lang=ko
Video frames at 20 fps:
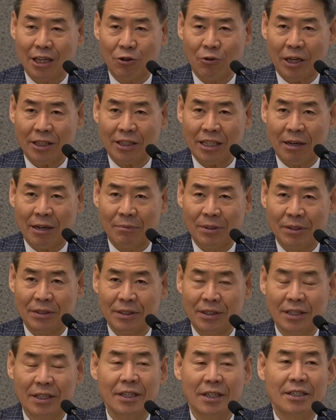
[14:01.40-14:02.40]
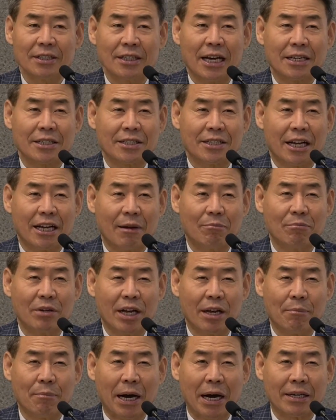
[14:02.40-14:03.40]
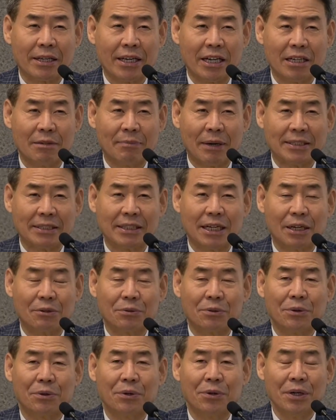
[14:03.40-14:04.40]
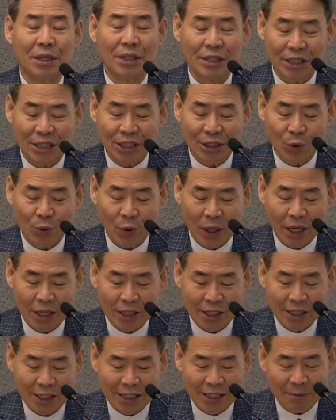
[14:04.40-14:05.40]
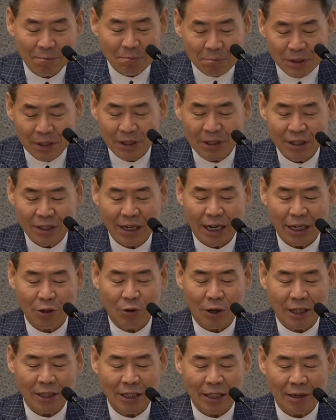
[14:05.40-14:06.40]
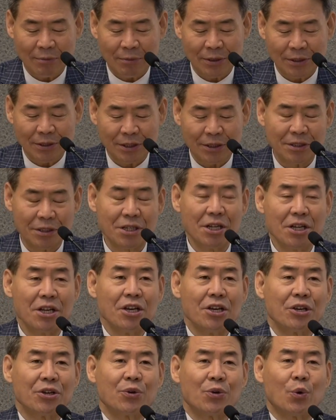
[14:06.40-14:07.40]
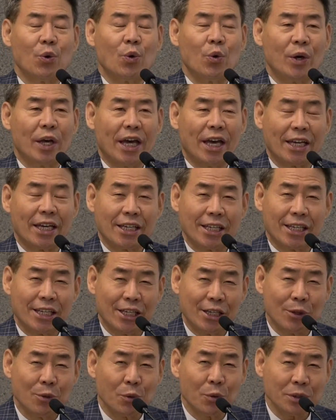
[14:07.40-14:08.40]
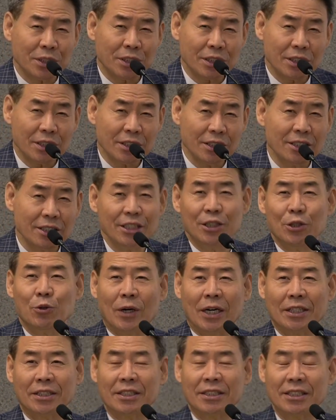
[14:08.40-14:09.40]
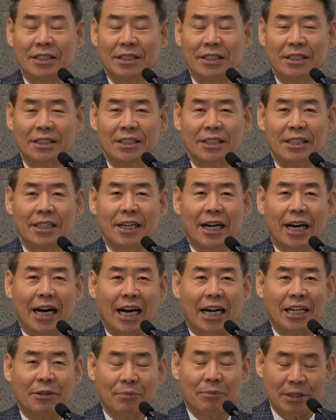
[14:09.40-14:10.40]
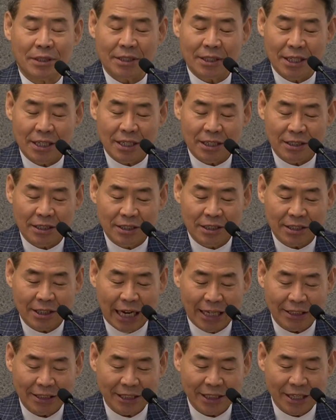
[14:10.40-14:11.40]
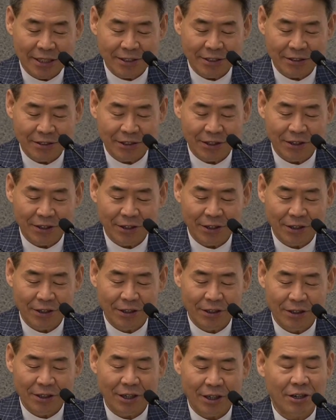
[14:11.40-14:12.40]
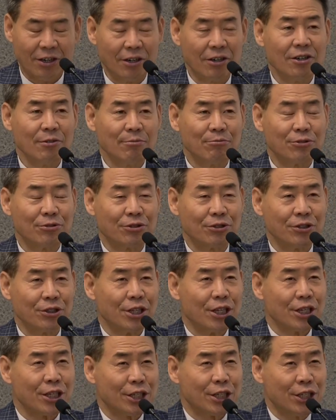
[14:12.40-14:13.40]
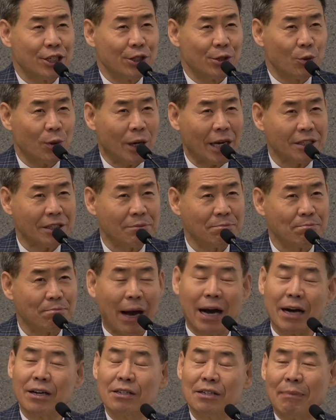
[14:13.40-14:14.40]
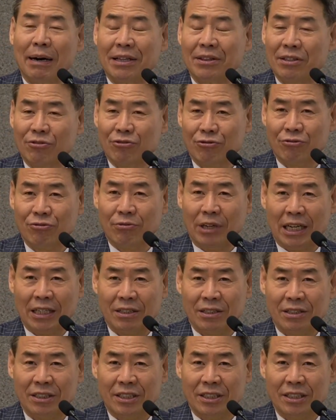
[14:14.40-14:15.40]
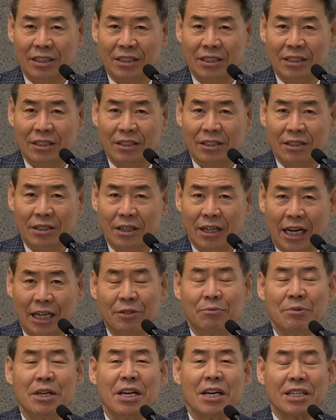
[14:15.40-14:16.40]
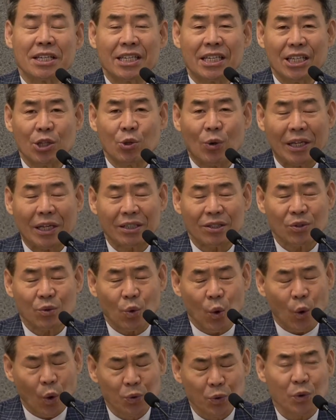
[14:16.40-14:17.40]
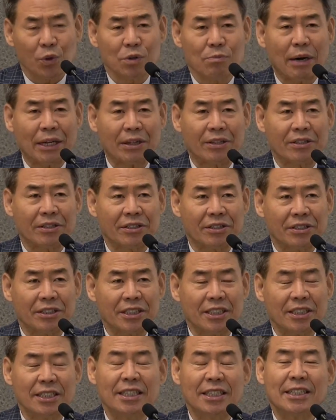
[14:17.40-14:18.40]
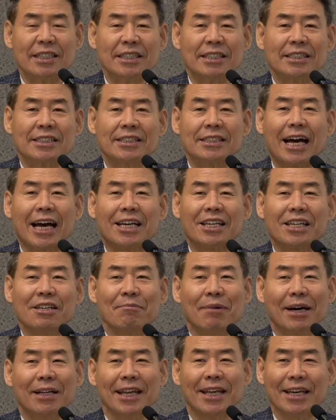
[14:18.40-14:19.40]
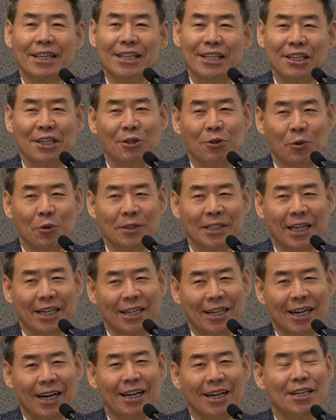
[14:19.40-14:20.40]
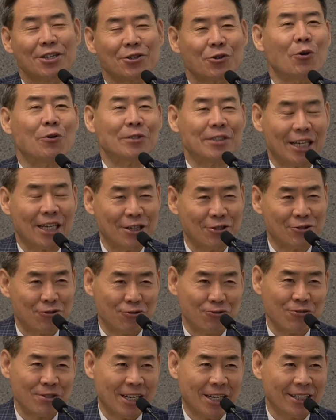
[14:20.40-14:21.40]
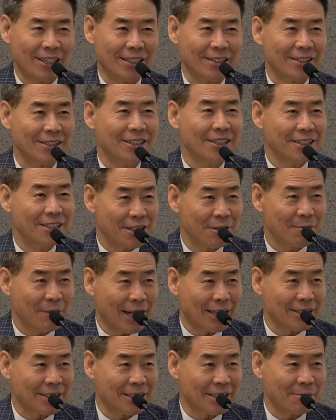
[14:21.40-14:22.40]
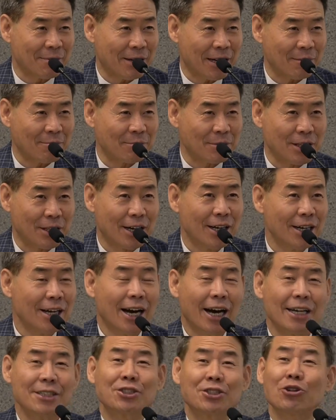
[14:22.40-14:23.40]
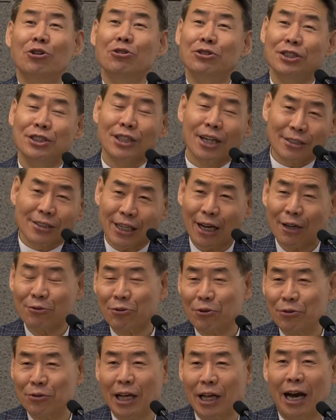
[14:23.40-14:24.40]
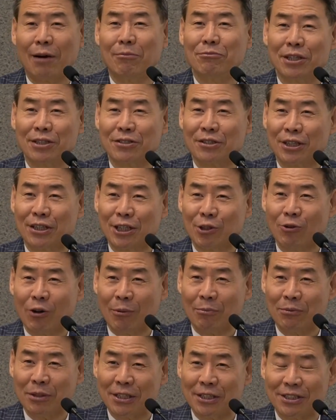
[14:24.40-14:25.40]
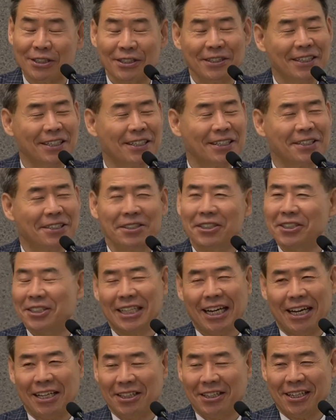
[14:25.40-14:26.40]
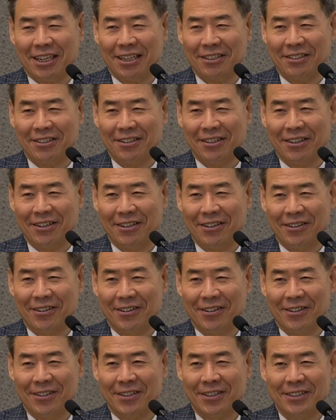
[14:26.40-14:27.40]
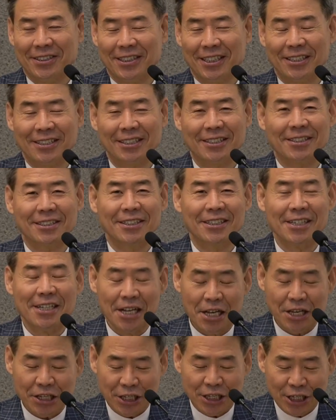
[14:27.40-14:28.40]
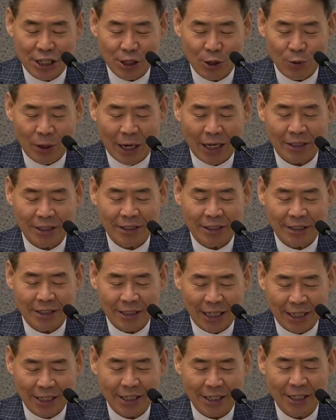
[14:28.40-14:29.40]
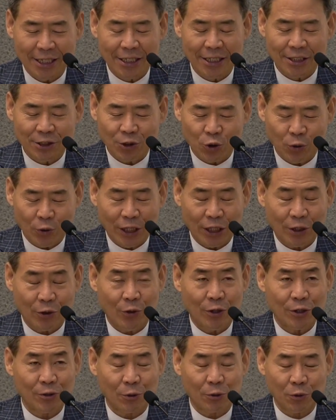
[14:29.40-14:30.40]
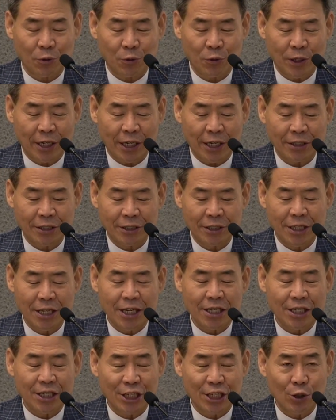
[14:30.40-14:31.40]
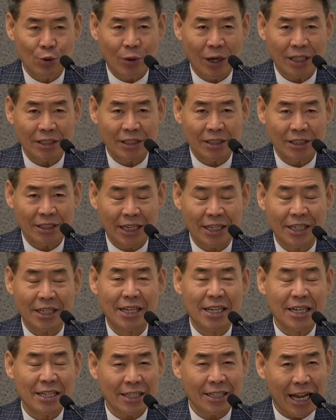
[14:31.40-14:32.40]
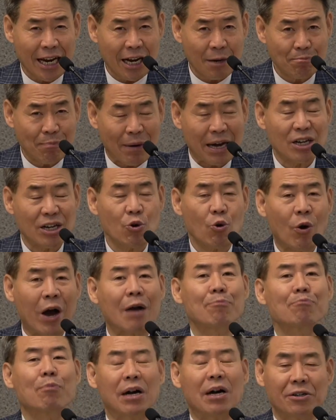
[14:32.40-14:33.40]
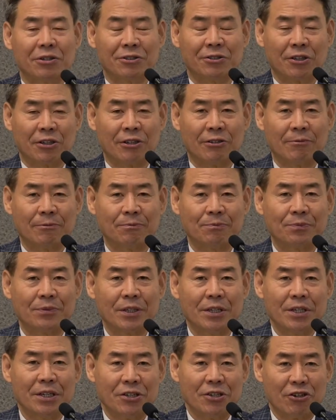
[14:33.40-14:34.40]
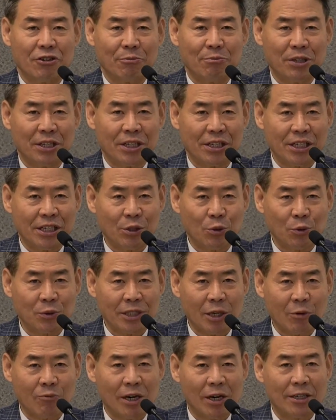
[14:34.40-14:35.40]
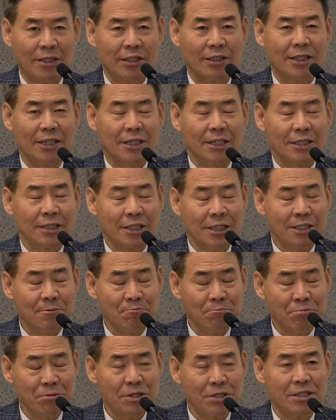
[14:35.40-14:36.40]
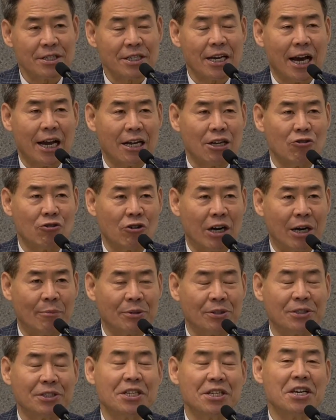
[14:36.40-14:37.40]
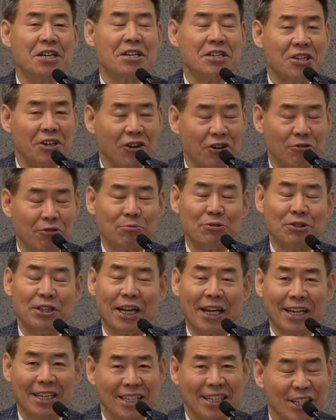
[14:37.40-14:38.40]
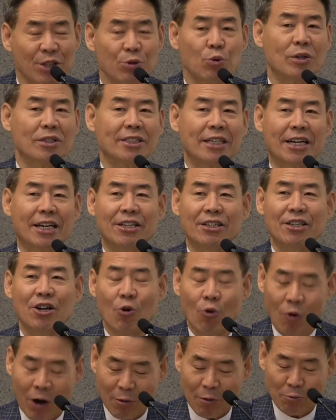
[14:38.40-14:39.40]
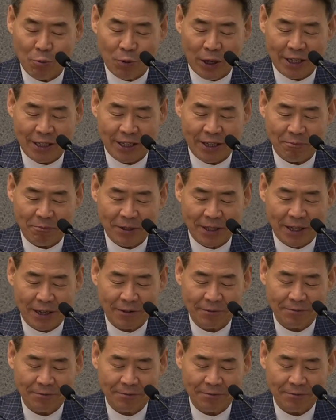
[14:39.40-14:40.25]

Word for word: 한다면은 다른 사람들의 방해를 받지 않고 기도에 깊이 들어가려고 한다면은요 교회 기도실을 이용하든지 아니면 어, 가정에 있어서 어, 무슨 기도하는 방을 만들어 하든지 아니면 기도하는 코너를 만들든지 자기만의 기도의 자리가 굉장히 중요하다는 거 여러분 아시길 바랍니다. 아, 천지가 장소인데 아무 데서 기도하면 되지 그렇지 않더라는 거예요. 그렇잖 그래서 기도하는 자리, 초대교회 성도들에게는 기도하는 자리, 다락방을 확보한 것처럼 여러분들이 기도 생활을 깊이 있게 하려고 하면은 여러분들의 기도의 자리를 확보해야 됩니다.